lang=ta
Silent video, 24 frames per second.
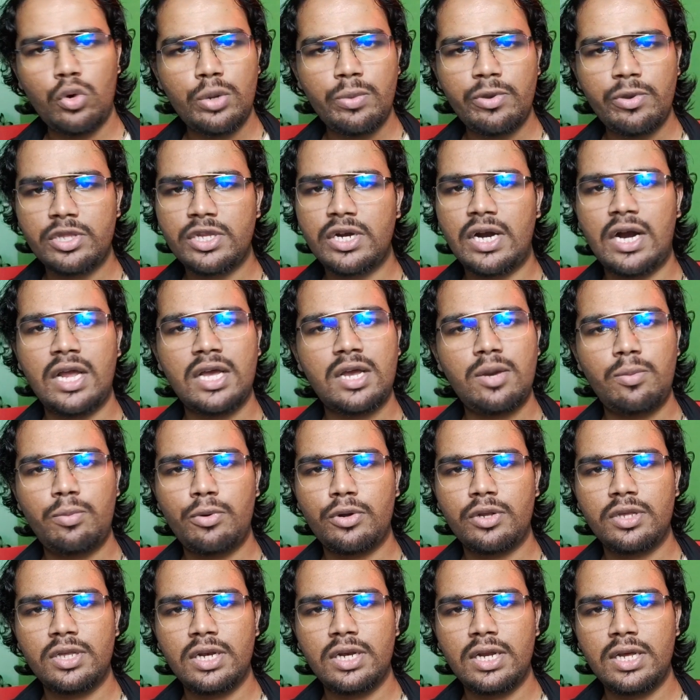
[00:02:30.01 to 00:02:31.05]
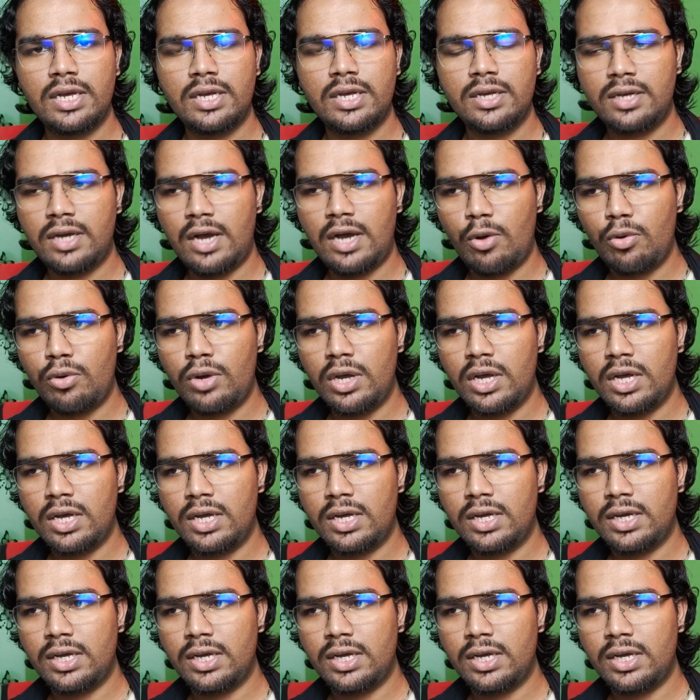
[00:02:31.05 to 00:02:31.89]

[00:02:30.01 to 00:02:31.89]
ஒன்றுமே வந்து நடக்க போகிறதில்ல அவங்க